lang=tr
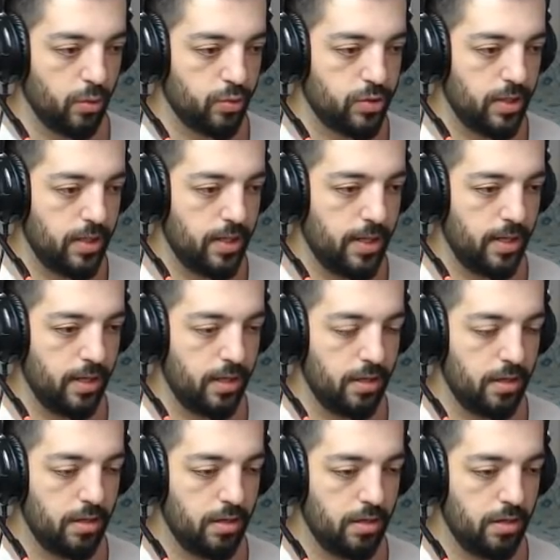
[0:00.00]
Ölsene ya.
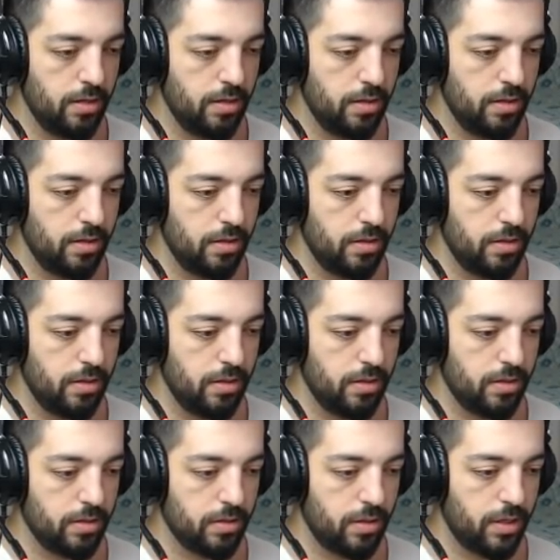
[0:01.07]

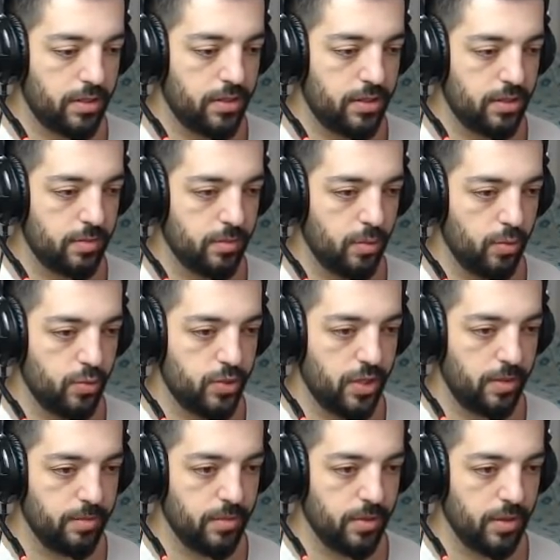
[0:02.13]
Kardeşim
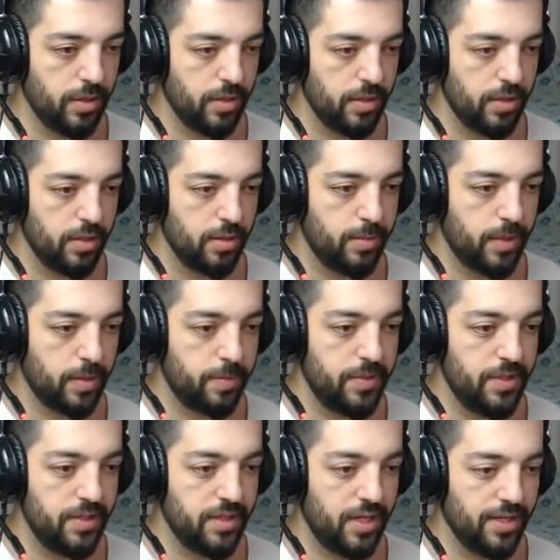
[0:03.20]
öleceğim mi? Bak
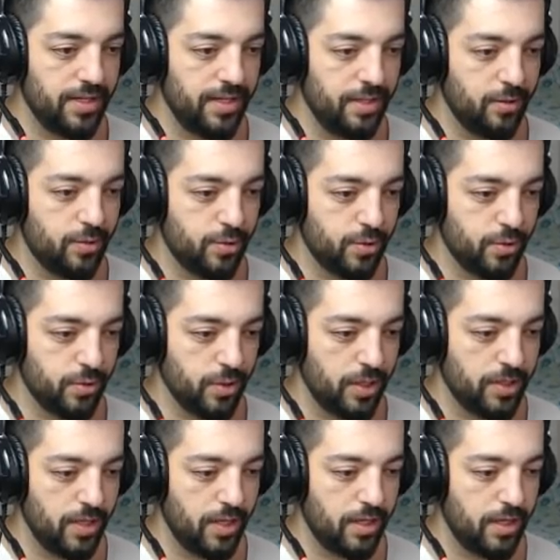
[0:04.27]
biri daha geliyor çünkü.
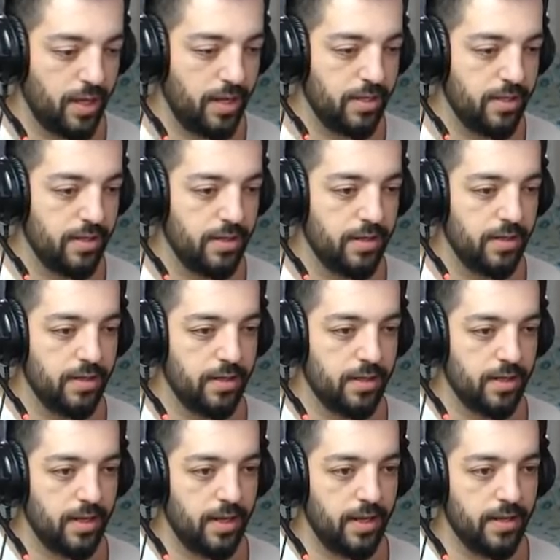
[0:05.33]
Hadi ha.
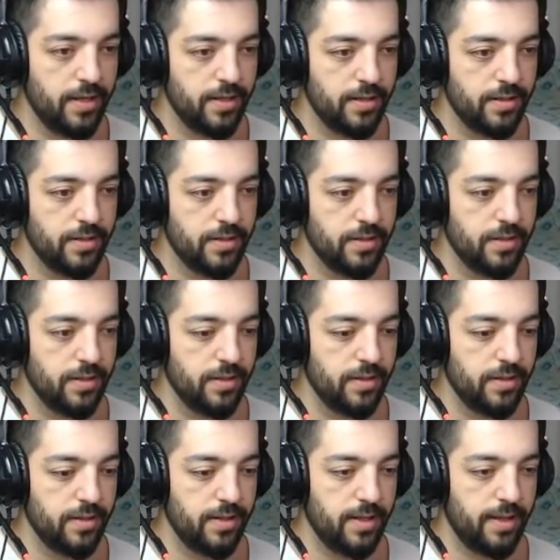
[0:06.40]
Ha.
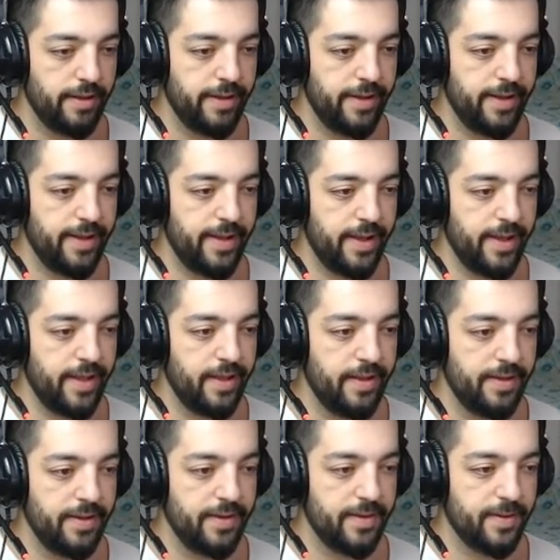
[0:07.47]
Ha.
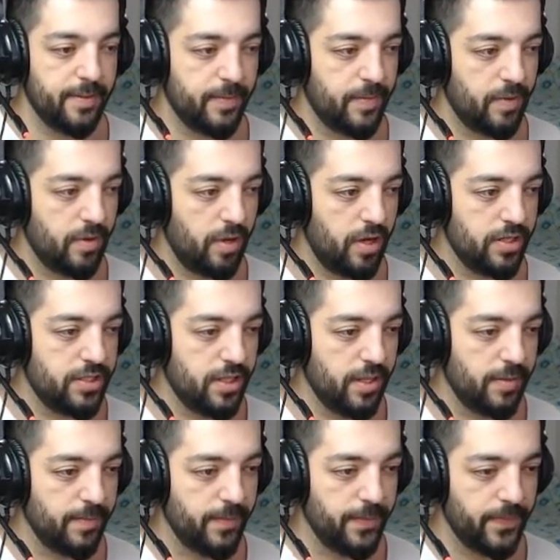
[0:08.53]
ha
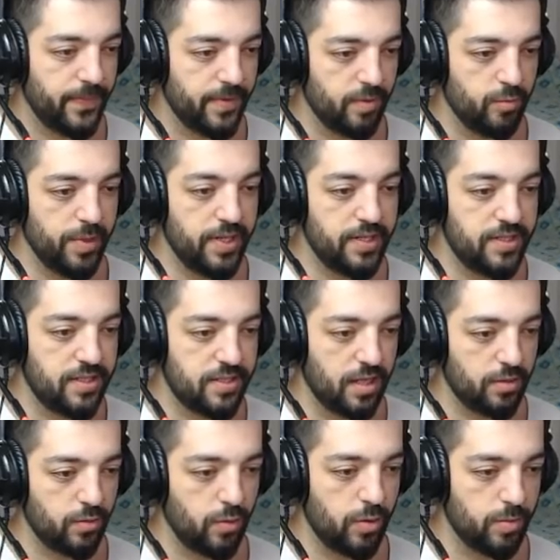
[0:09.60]
işte. Beni
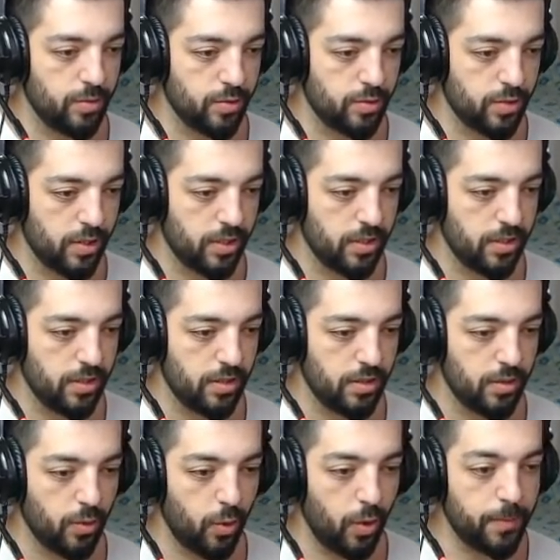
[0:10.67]
sistem görmüyordur şu an.
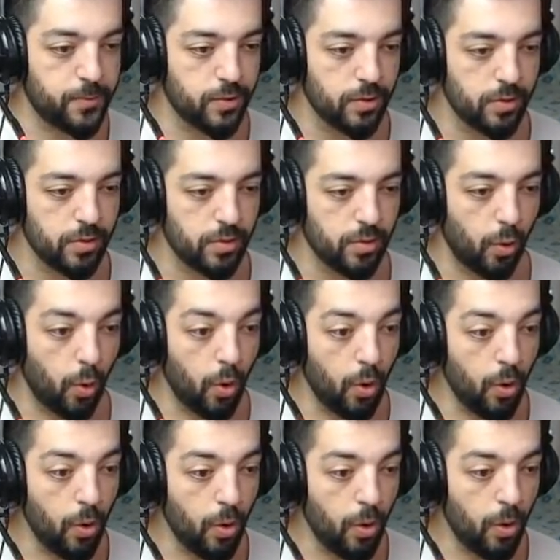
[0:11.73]
Hops.
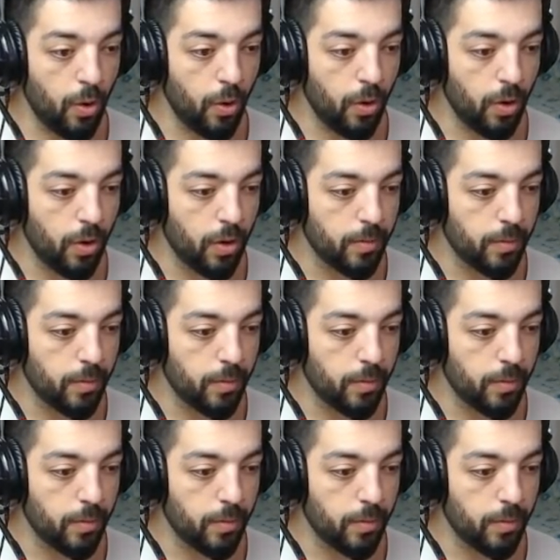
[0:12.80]
o